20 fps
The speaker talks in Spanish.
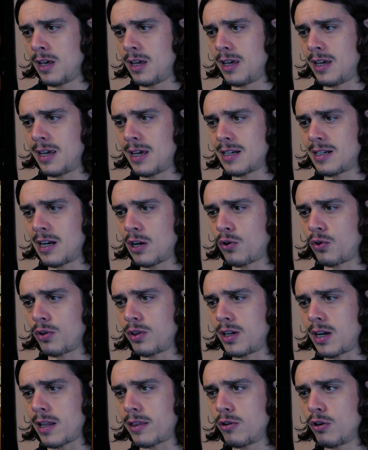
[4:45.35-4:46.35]
Y es la
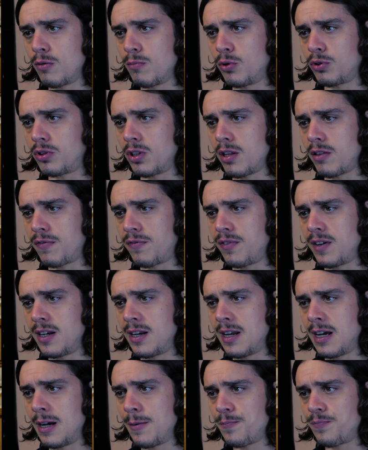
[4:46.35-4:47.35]
coordinación motriz
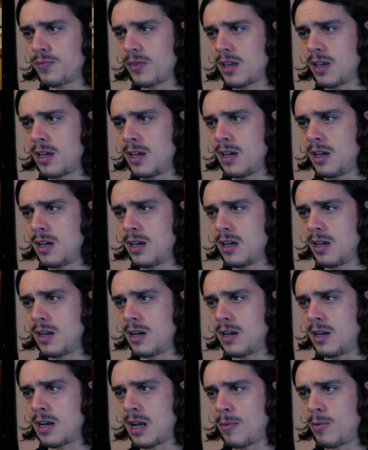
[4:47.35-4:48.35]
fina y
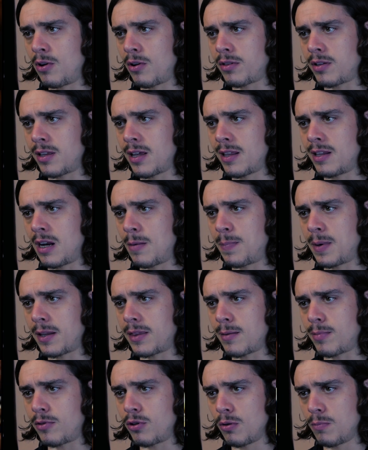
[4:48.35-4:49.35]
la velocidad, la
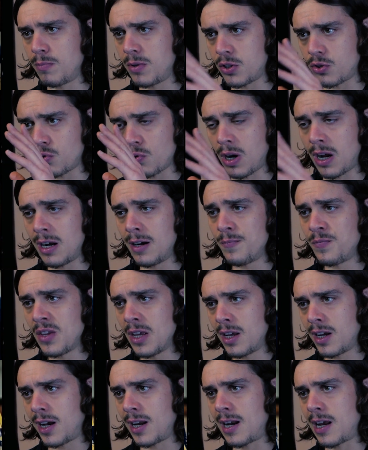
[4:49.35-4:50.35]
percepción visual
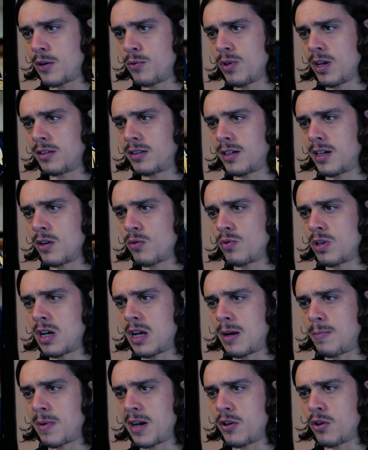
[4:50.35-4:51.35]
que le ayuda a tener
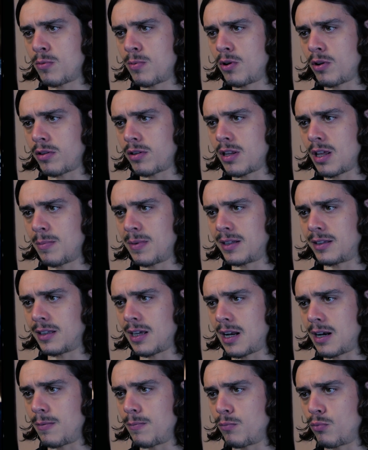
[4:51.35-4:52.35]
una mayor velocidad
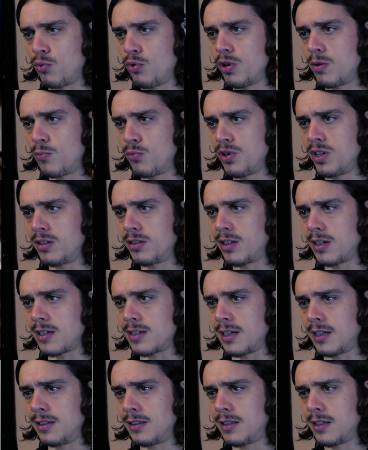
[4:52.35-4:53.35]
mental. Muy, muy
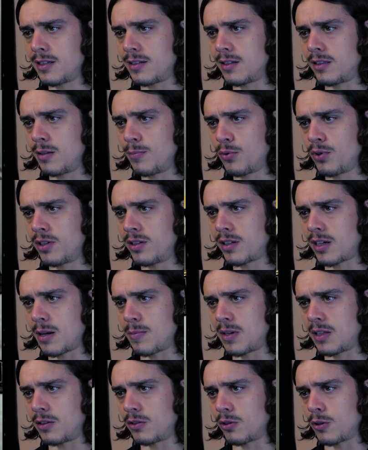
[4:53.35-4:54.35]
interesante este tipo de
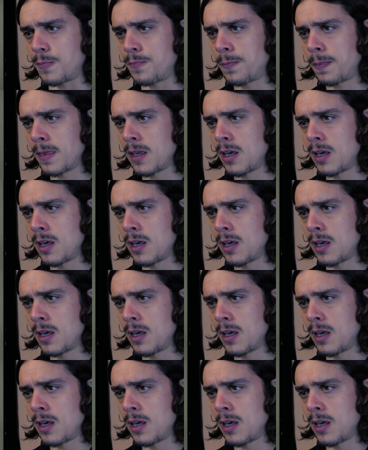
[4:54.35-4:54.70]
entrenamiento.